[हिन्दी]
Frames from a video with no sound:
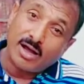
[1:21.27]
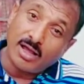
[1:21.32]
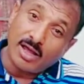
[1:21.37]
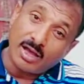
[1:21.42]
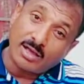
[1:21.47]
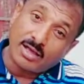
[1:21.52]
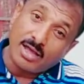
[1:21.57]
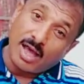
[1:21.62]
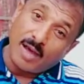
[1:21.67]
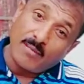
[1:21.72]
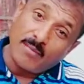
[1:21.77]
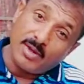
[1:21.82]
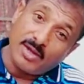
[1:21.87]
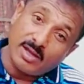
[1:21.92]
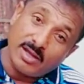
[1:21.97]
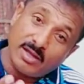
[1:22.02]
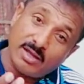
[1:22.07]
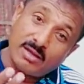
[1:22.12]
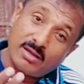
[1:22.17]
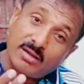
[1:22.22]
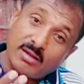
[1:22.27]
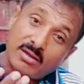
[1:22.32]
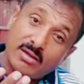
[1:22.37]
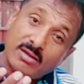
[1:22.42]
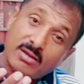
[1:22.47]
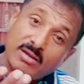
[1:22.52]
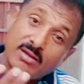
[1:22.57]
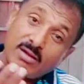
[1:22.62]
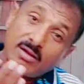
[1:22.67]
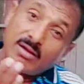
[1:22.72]
आया क्या मेरी
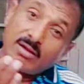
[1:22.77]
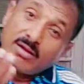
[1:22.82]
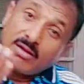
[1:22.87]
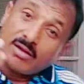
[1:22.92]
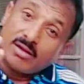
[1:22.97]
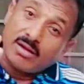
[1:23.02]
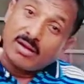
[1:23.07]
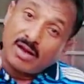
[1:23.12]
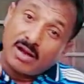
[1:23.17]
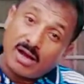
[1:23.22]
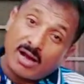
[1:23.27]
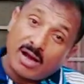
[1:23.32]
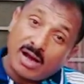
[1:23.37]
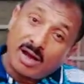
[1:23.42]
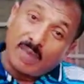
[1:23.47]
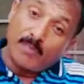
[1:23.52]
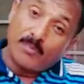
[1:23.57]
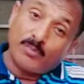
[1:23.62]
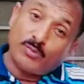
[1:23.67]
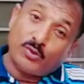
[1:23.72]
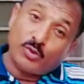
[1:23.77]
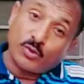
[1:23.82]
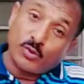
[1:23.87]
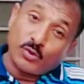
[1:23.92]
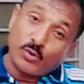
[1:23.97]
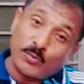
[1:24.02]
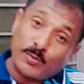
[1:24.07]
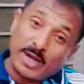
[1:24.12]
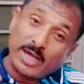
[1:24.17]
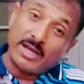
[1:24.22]
हम
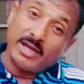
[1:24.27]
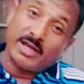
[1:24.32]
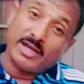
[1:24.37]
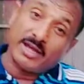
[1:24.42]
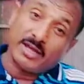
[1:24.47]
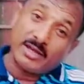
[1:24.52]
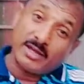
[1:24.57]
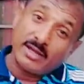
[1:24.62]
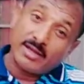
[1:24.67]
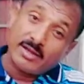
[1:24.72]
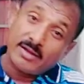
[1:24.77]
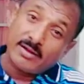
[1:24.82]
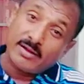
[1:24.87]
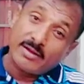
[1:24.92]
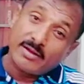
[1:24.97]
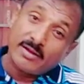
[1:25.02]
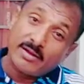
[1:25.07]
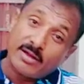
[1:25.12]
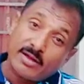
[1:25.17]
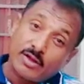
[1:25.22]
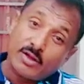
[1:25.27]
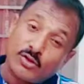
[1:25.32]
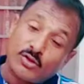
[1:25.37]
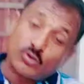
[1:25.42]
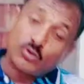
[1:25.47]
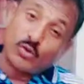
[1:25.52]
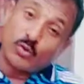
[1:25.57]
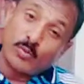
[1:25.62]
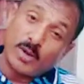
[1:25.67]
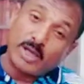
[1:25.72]
दोनों बहनें हैं
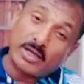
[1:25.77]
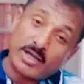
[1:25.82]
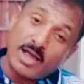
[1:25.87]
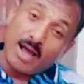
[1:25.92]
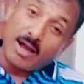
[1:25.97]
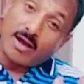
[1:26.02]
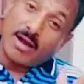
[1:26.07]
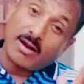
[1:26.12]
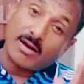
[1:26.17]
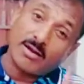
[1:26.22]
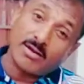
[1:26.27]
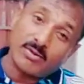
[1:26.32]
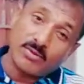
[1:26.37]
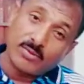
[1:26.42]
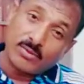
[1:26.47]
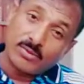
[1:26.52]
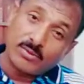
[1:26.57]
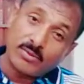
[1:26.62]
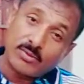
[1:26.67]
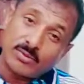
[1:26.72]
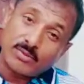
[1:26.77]
तो मैं क्या कर रही हूँ